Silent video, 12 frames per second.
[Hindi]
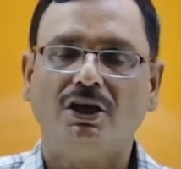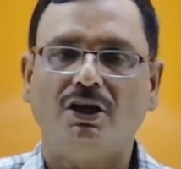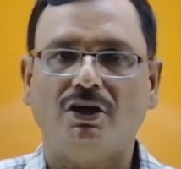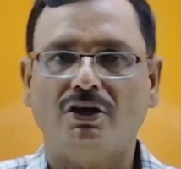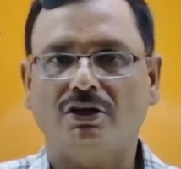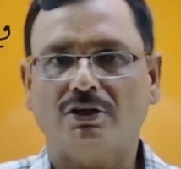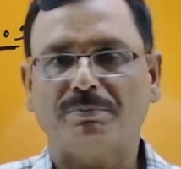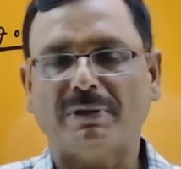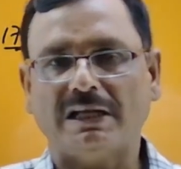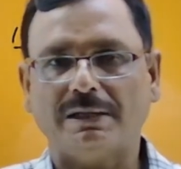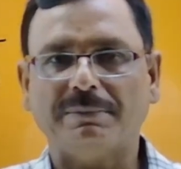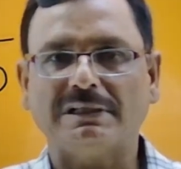और
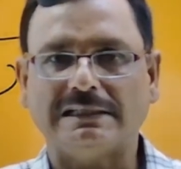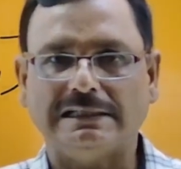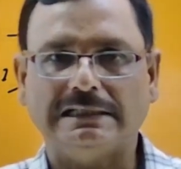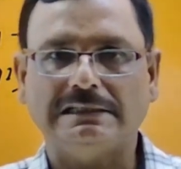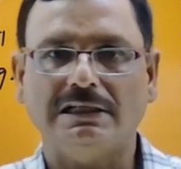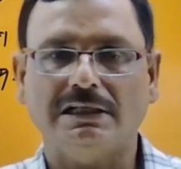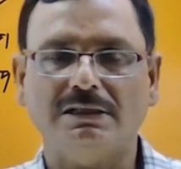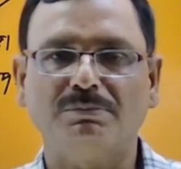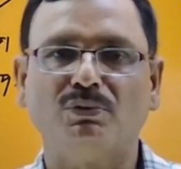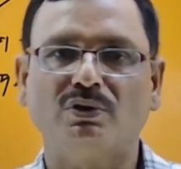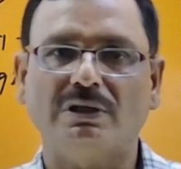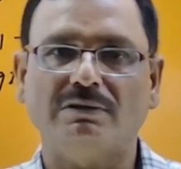मैंने बताया था कि
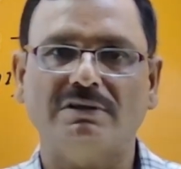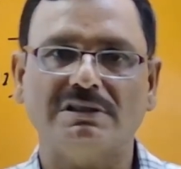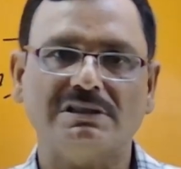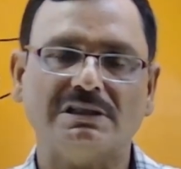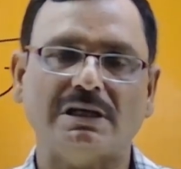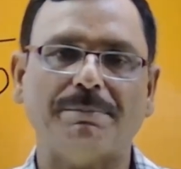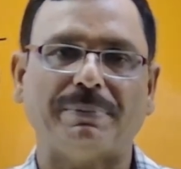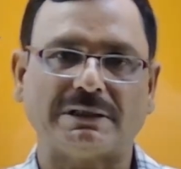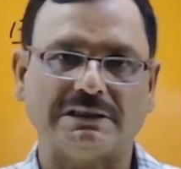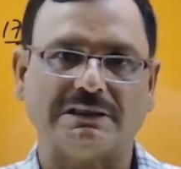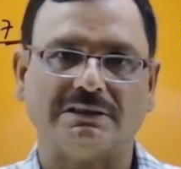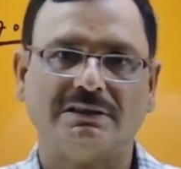मुग़ल वंश का
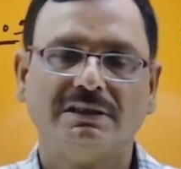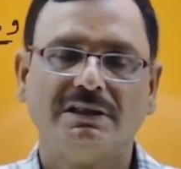पतन